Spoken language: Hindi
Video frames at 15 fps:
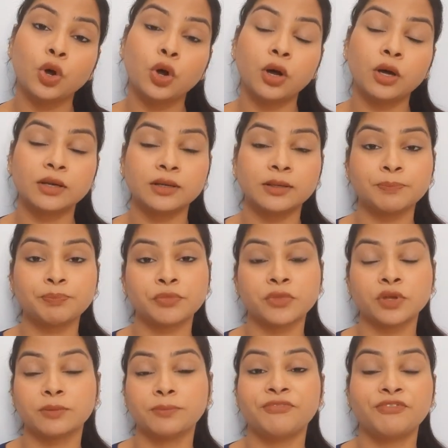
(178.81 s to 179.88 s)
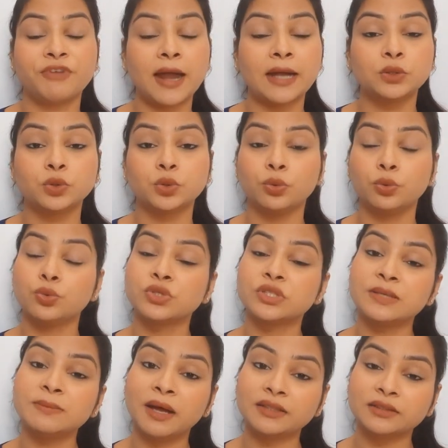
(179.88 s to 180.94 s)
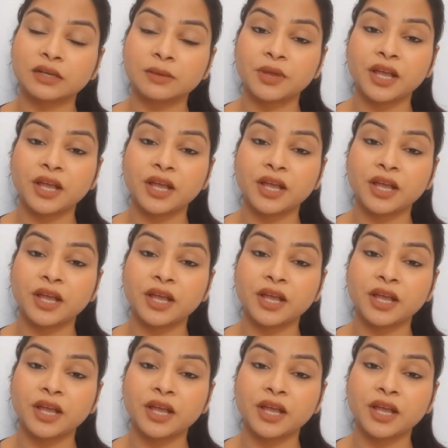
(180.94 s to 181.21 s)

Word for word: और फैट um, तो उसी मात्रा